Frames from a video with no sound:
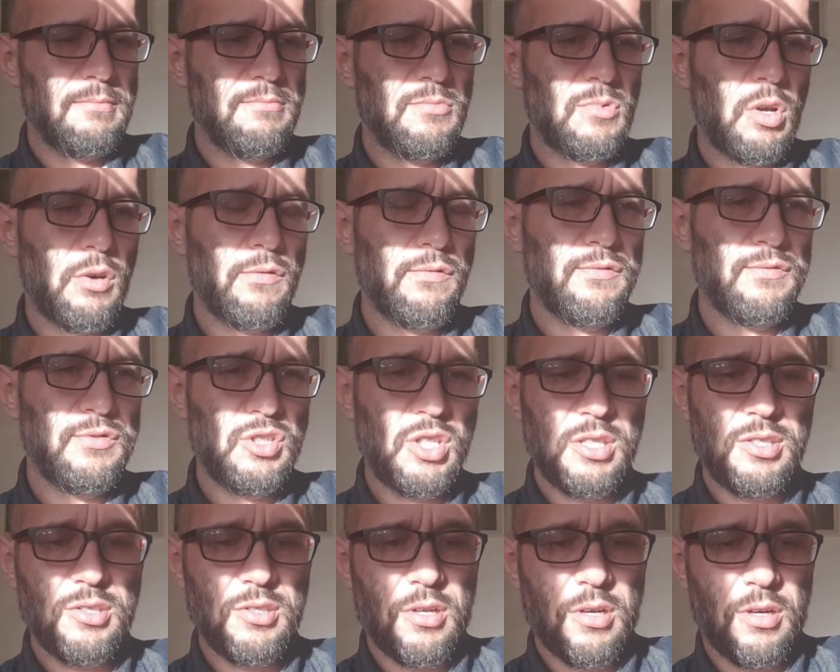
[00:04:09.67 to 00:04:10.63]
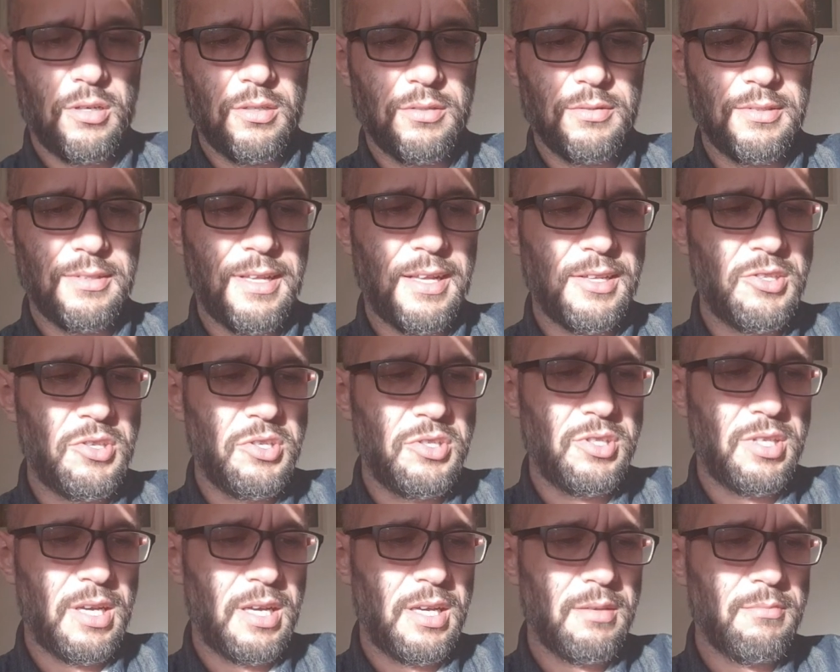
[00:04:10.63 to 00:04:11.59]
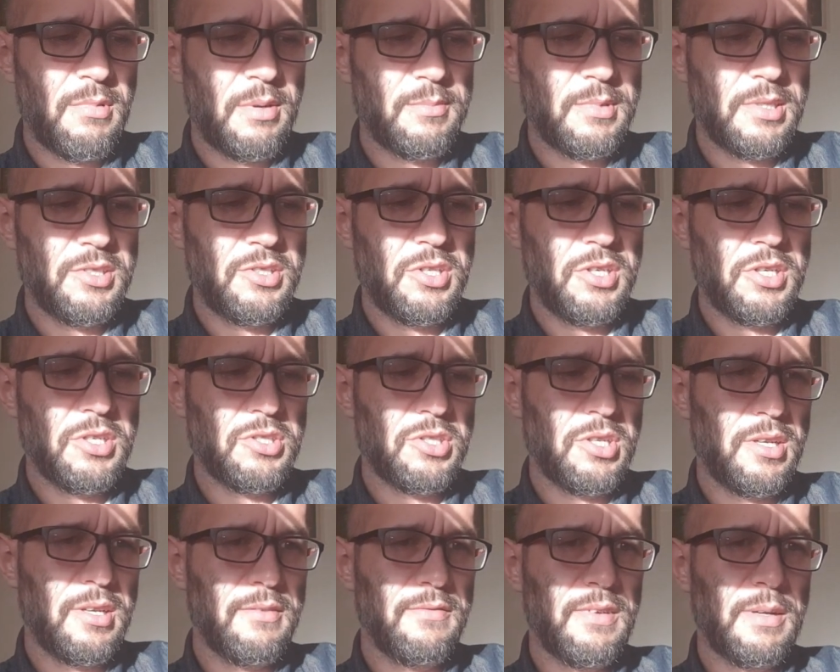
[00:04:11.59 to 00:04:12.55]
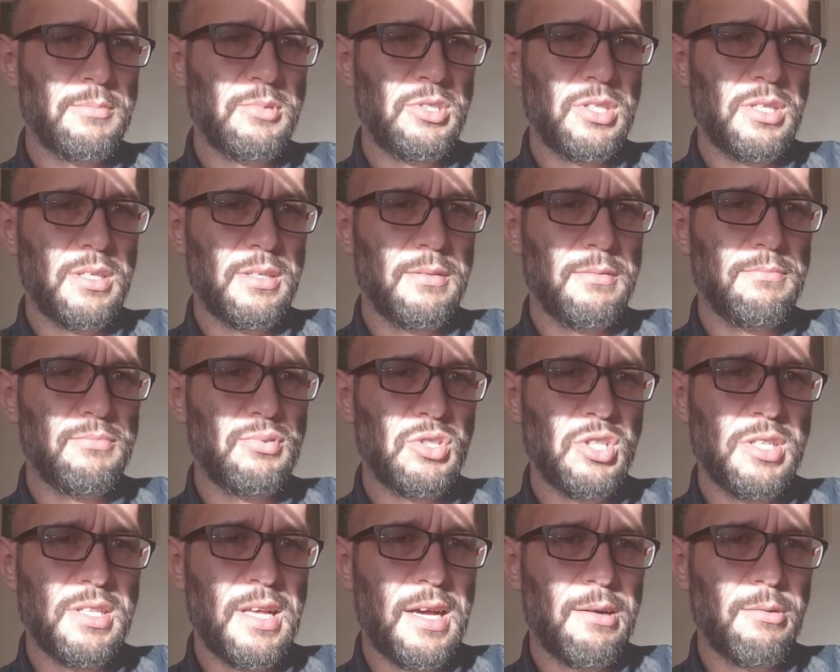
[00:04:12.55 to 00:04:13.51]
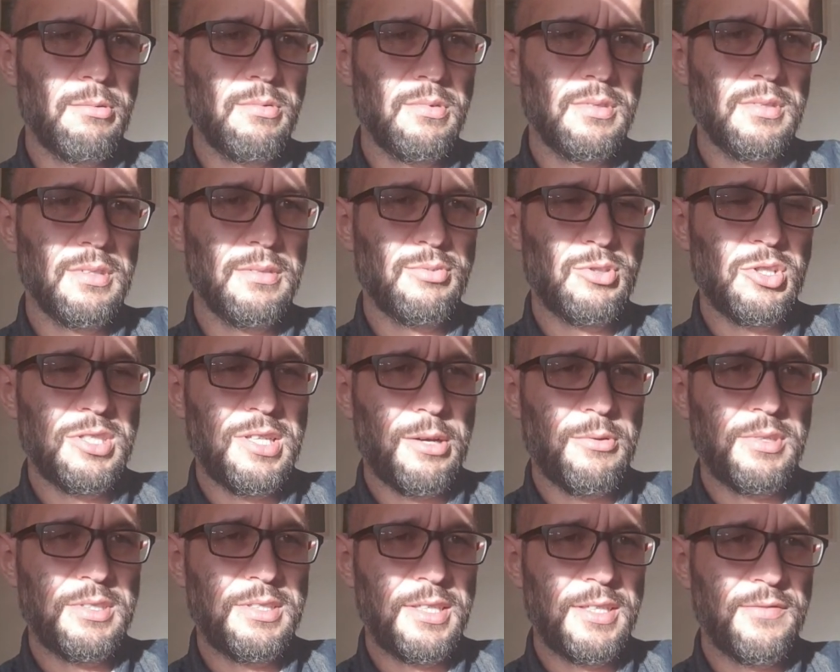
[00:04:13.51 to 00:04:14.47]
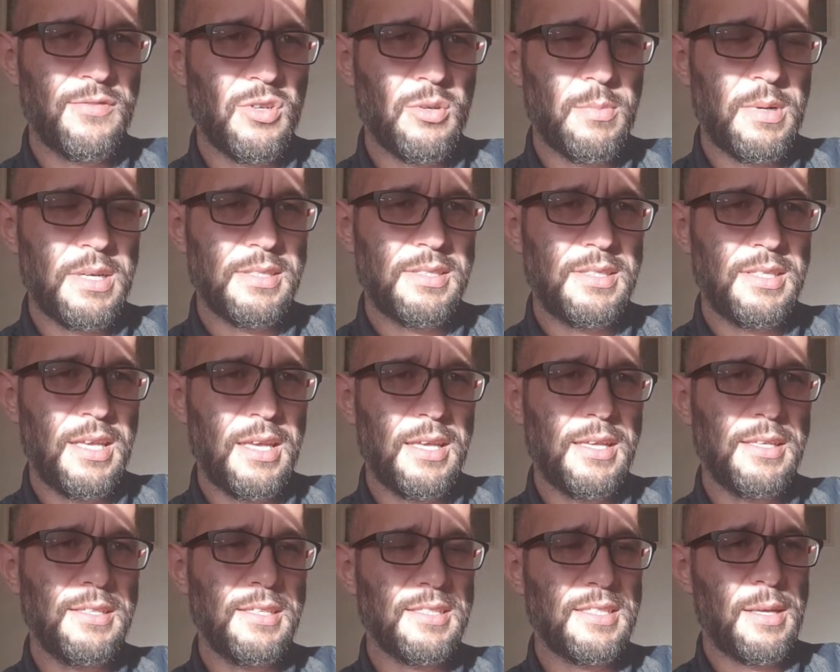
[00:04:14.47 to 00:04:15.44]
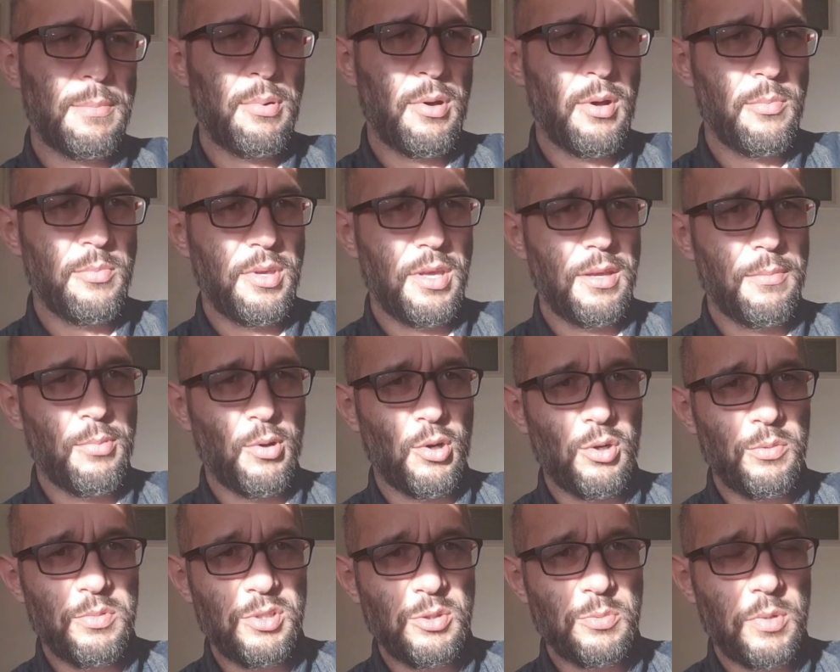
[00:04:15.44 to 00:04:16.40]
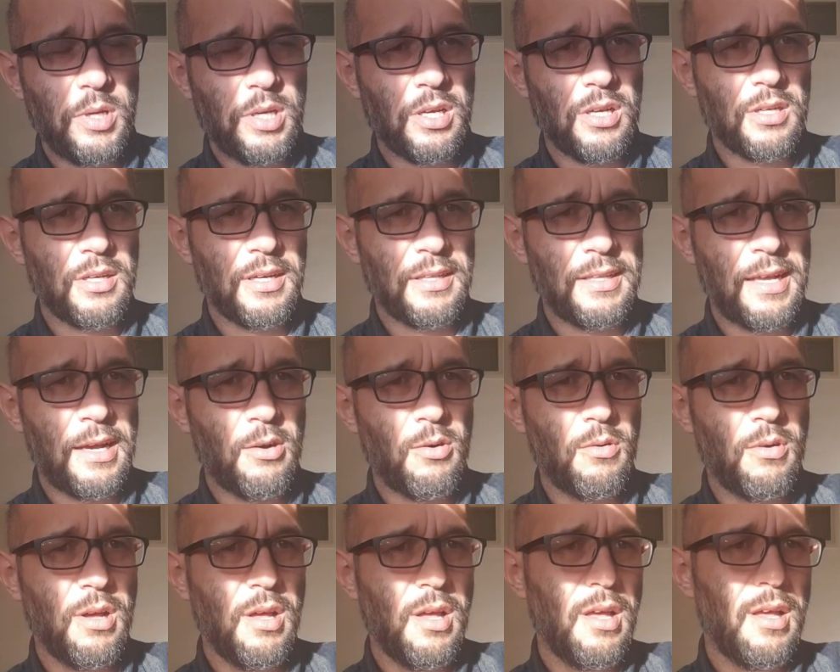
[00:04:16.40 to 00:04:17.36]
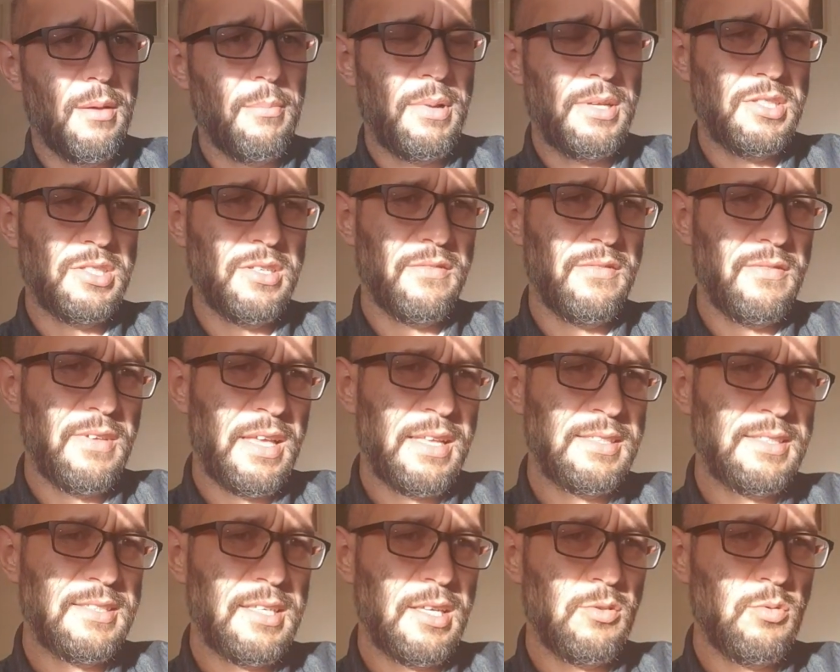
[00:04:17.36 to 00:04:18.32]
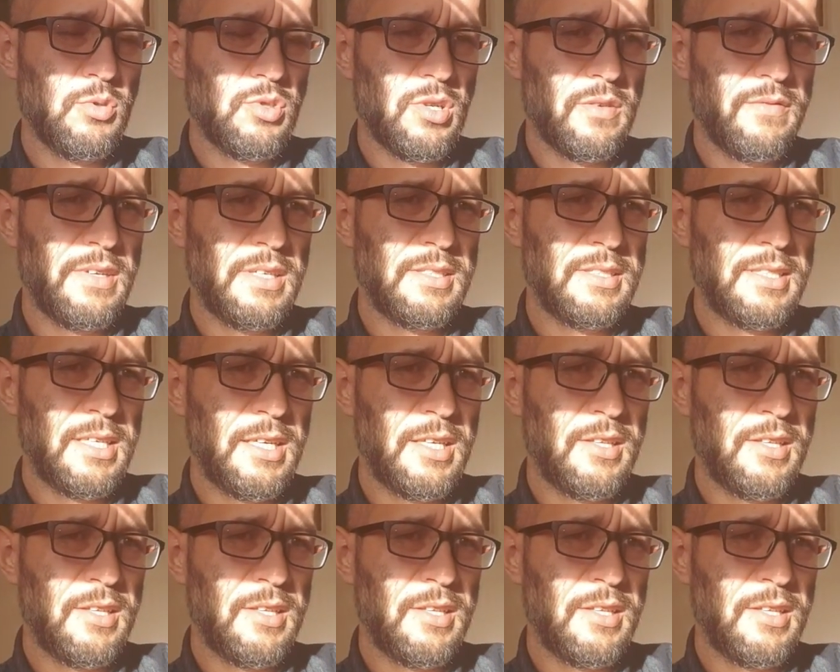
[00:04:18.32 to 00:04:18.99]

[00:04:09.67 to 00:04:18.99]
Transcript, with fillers: To wszystko na dzisiaj. Mam nadzieję, że Wam się przydał, przydały te informacje. Nie zapomnij polubić mojego kanału, będzie więcej, dużo więcej